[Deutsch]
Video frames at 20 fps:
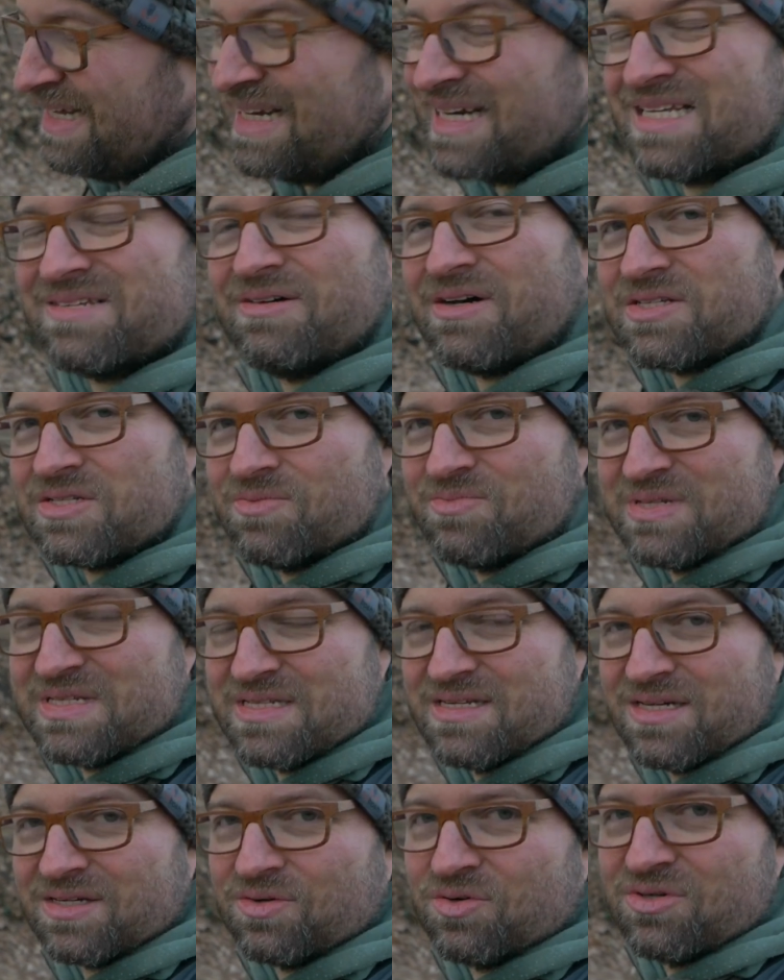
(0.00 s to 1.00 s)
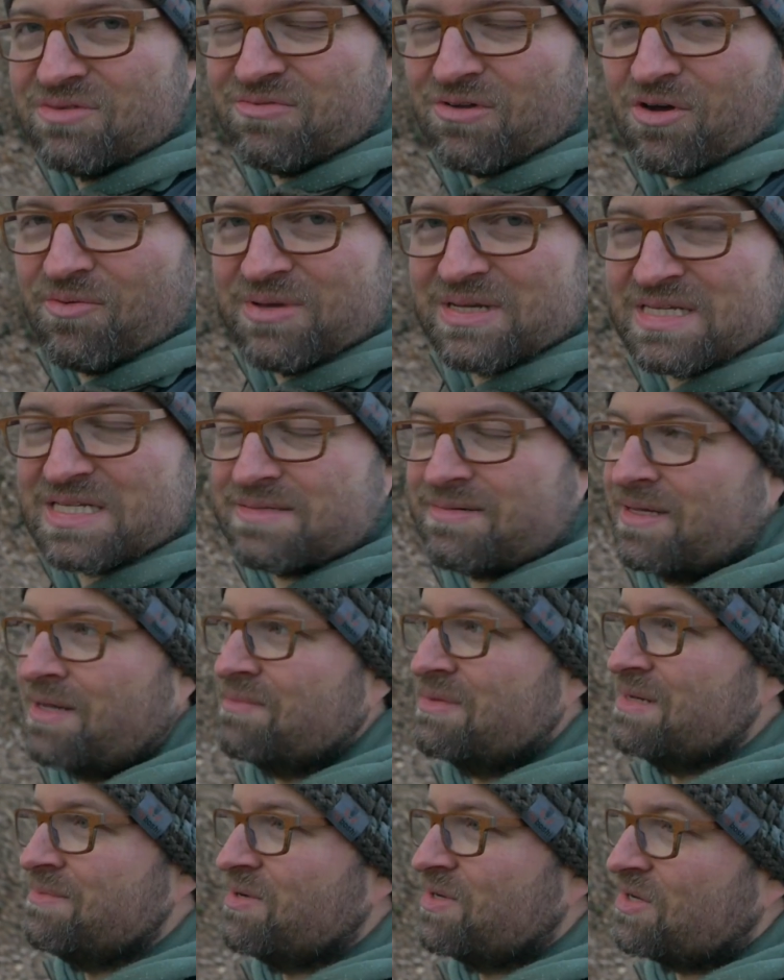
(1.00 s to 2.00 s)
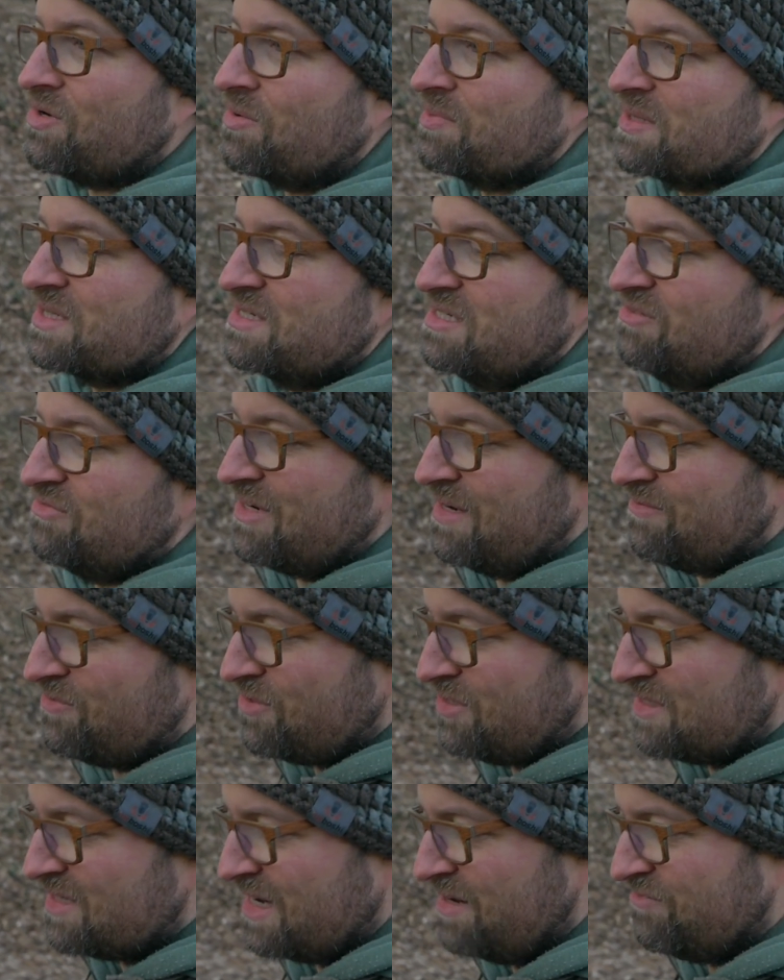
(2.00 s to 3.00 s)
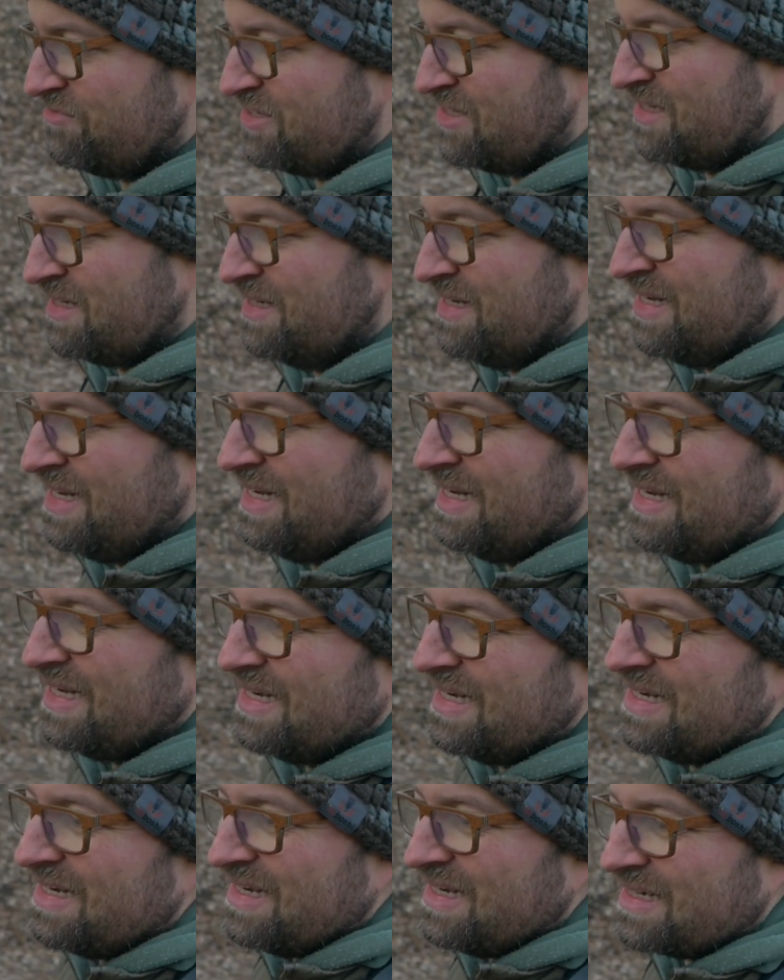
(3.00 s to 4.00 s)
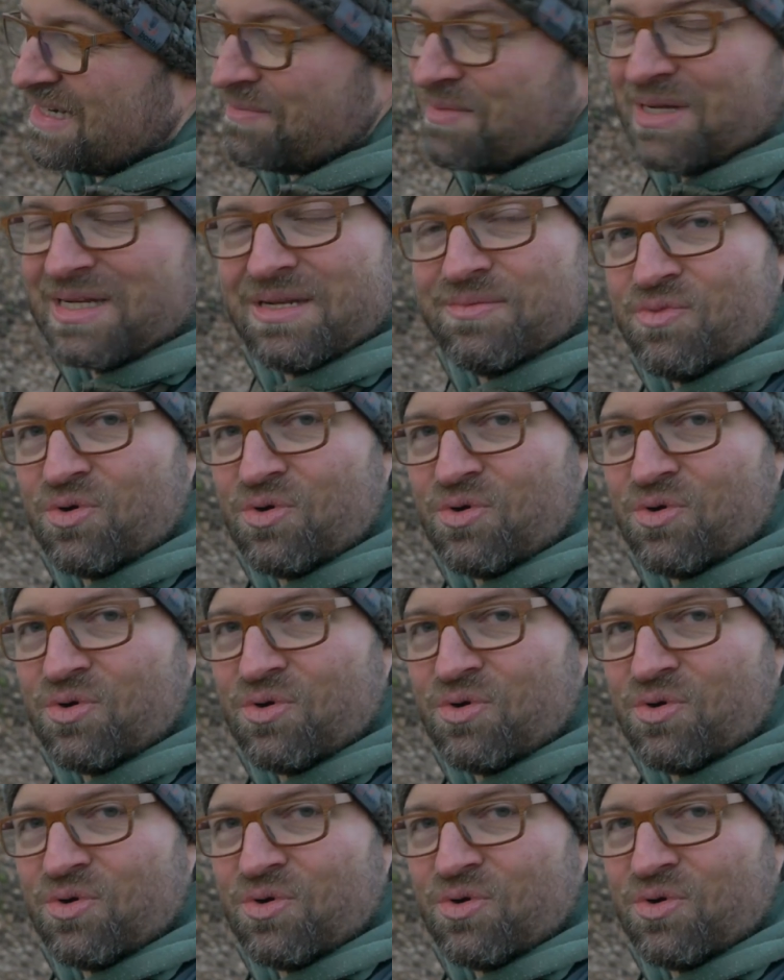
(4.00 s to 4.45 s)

Das war auch so ein bisschen der Grund, warum ich das 200 mm Objektiv haben wollte. Einfach, damit ich die